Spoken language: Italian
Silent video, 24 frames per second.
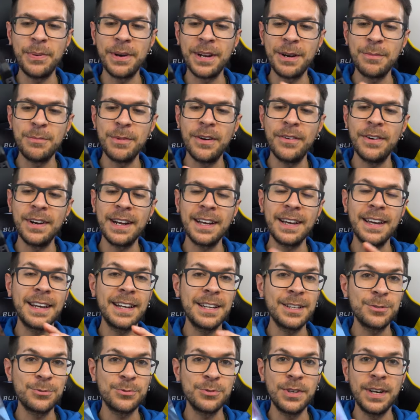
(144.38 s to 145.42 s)
per rimuovere anche
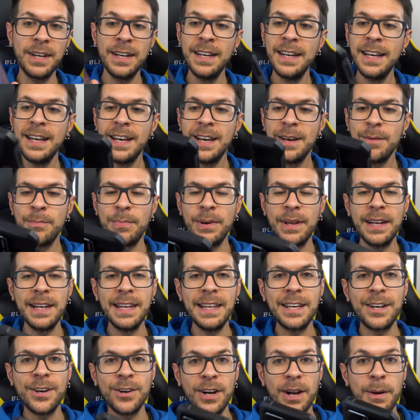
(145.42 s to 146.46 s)
la sua
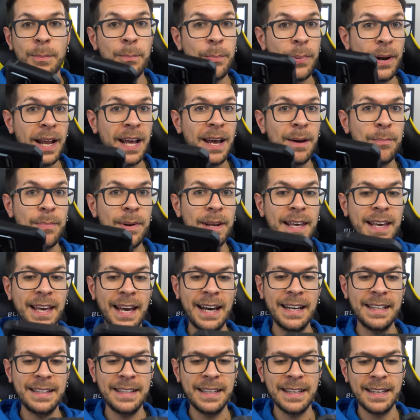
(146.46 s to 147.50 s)
pellicola
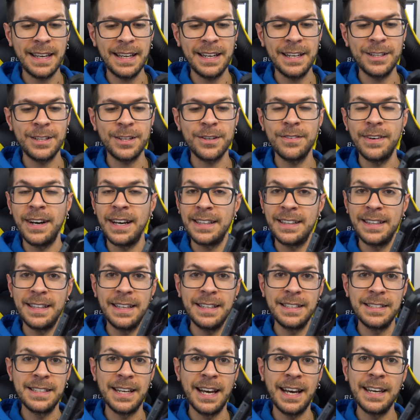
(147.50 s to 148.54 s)
preapplicata che la
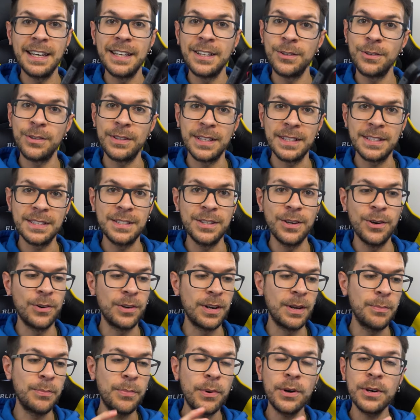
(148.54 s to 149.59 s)
trovate già in
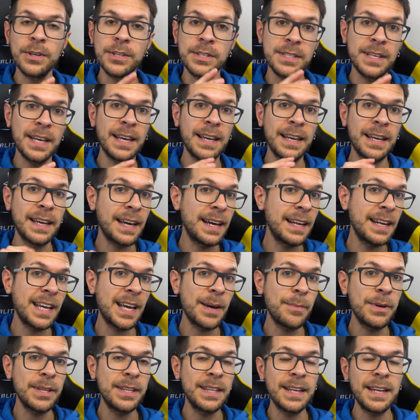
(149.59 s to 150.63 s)
dotazione. Poi c'è
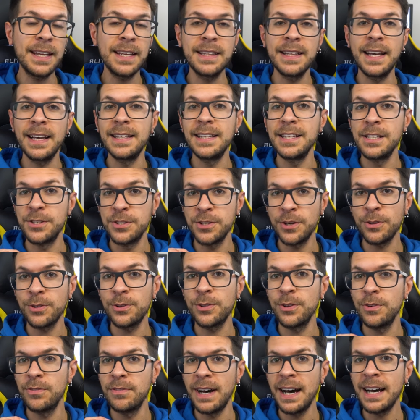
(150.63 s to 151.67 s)
caricabatterie da
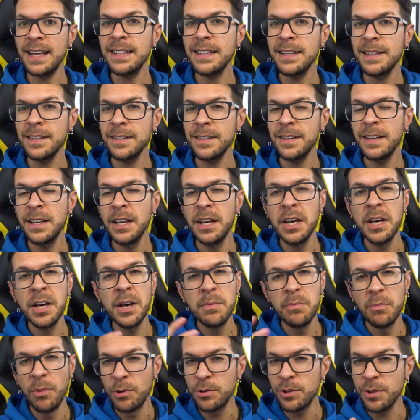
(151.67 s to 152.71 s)
18 watt
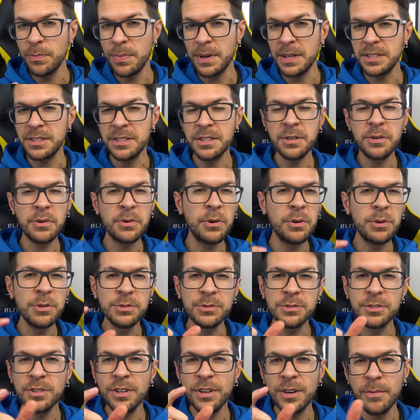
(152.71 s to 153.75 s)
molto
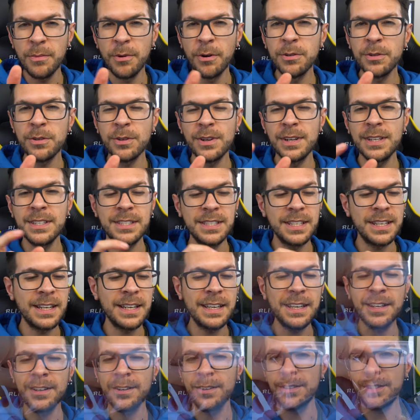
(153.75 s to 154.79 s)
plasticoso, molto
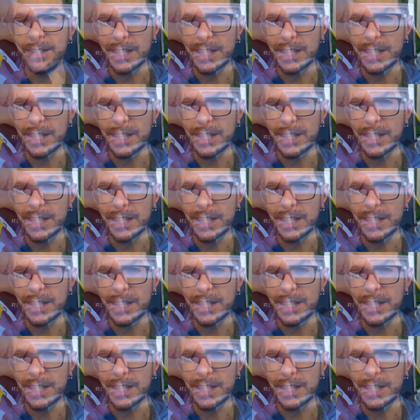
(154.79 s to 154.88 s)
leggerino,